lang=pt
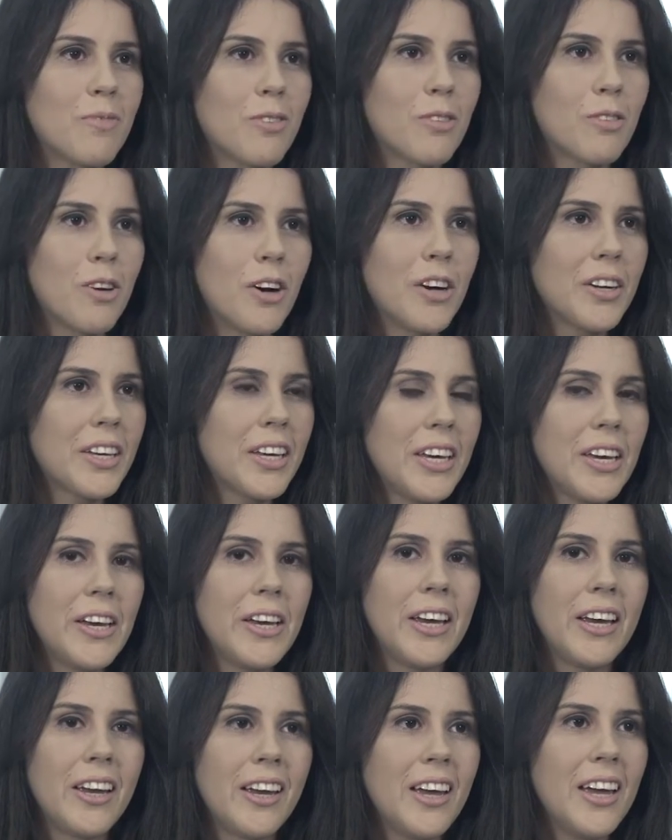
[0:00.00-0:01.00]
Só
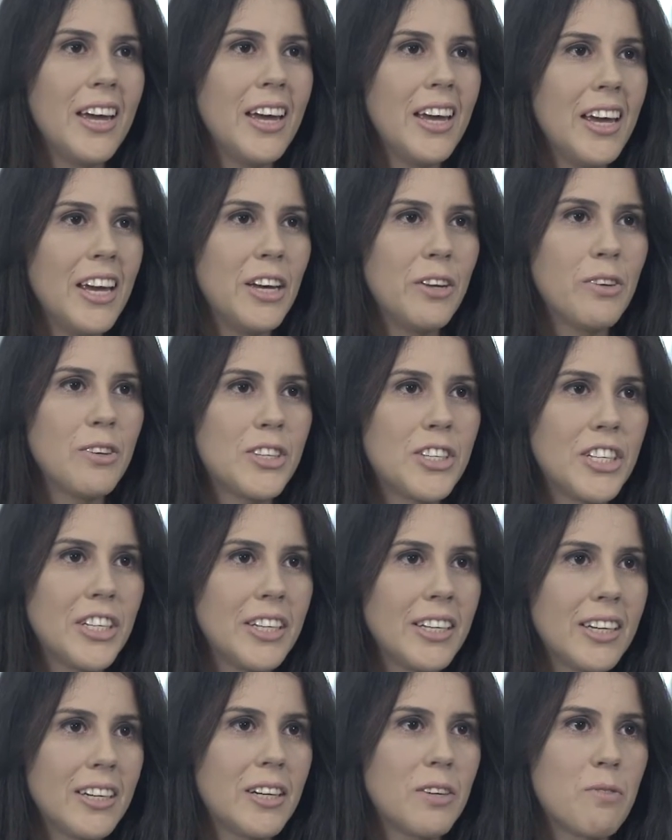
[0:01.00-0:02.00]
que eu não
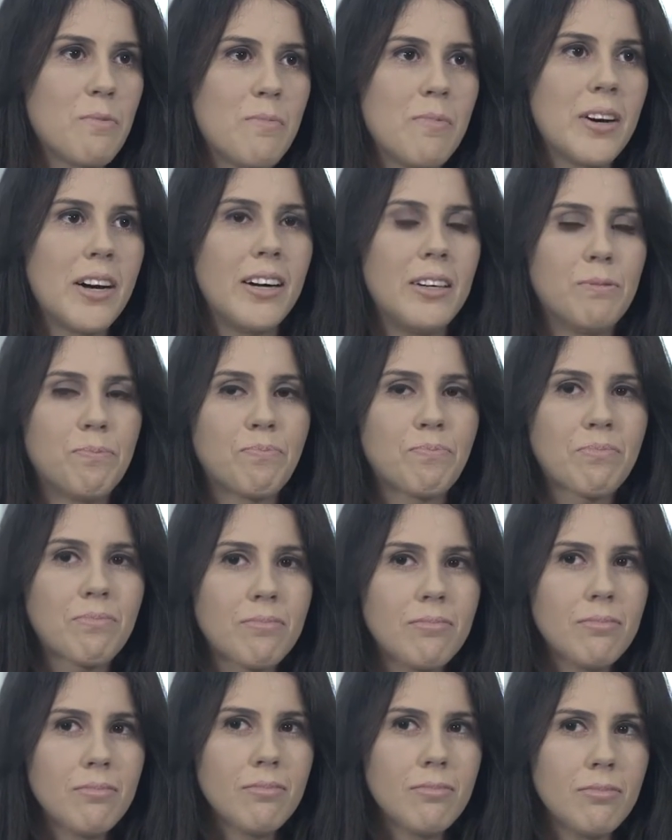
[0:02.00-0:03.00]
tinha uma
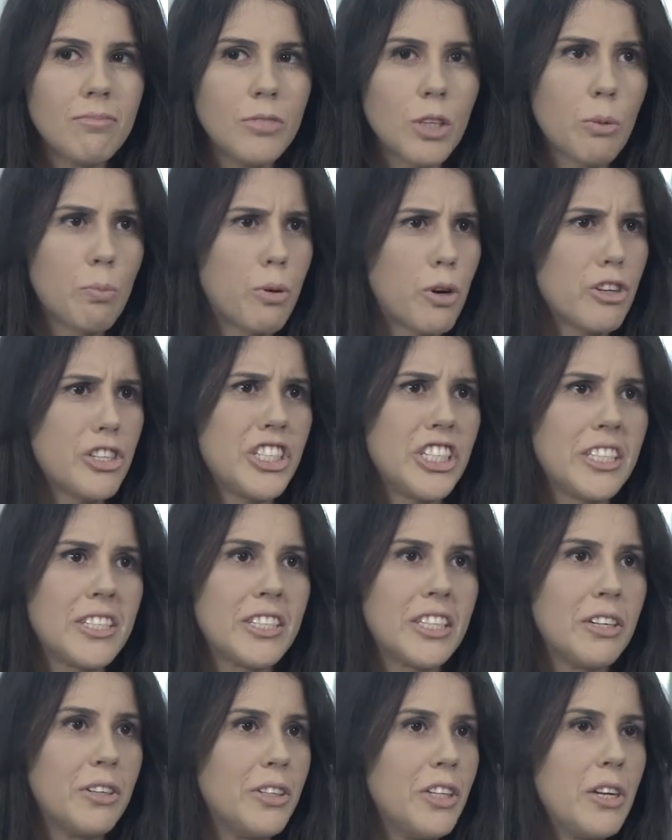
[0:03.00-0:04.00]

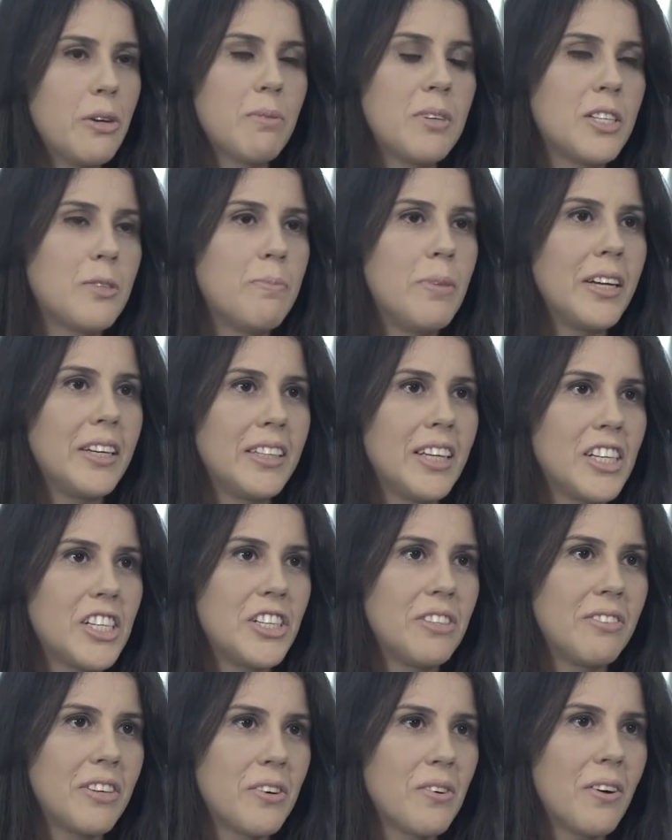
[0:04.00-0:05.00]
projeção nenhuma né,
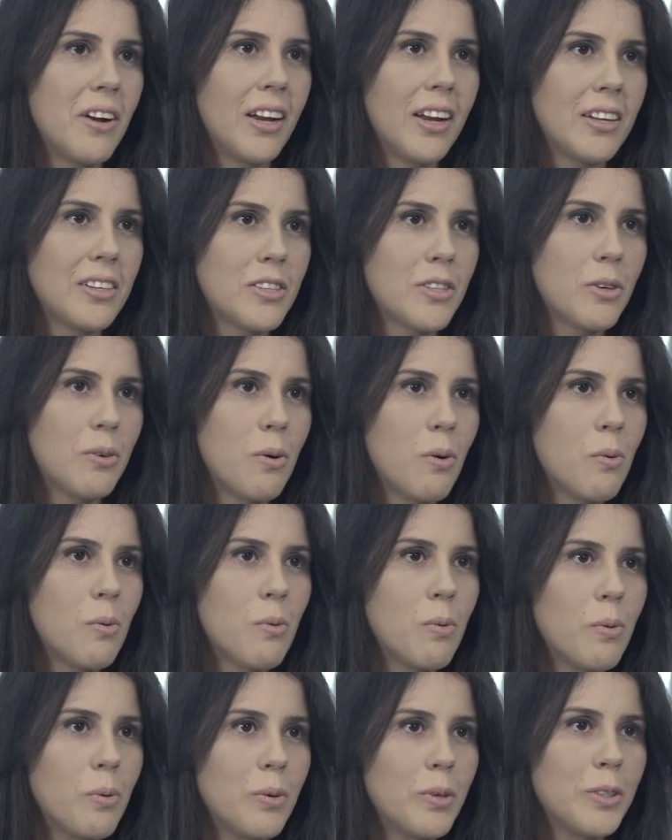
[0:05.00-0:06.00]
expectativa com relação ao
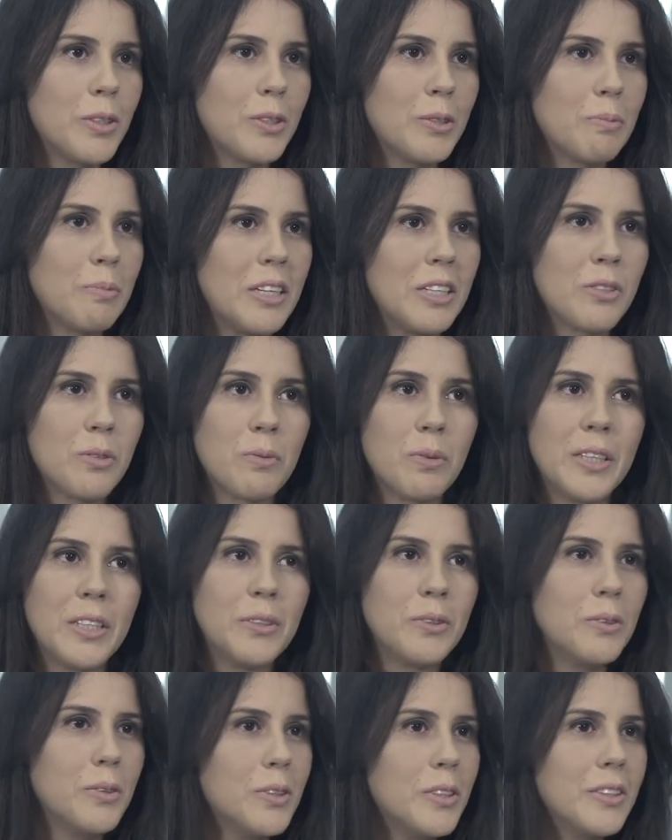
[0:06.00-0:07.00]
curso, mas
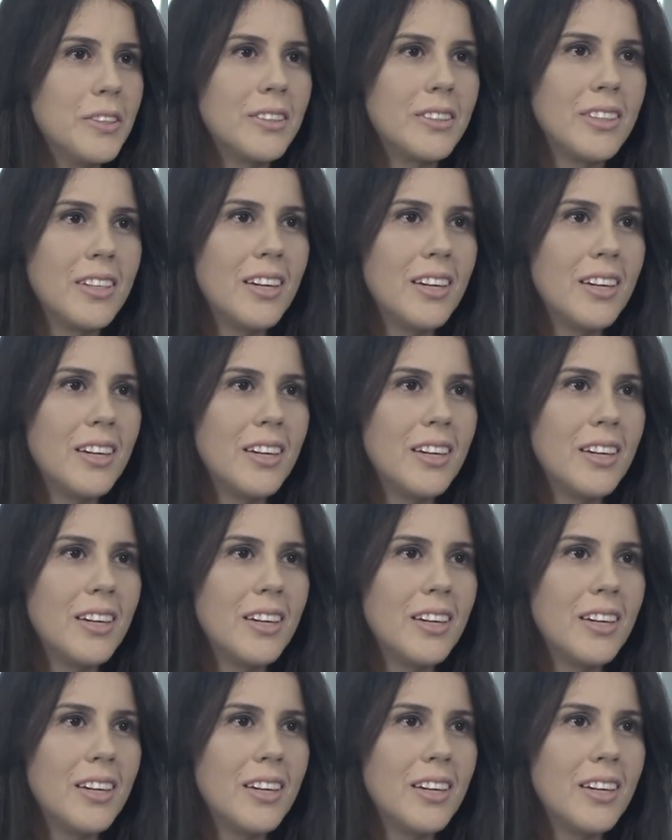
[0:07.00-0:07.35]
quando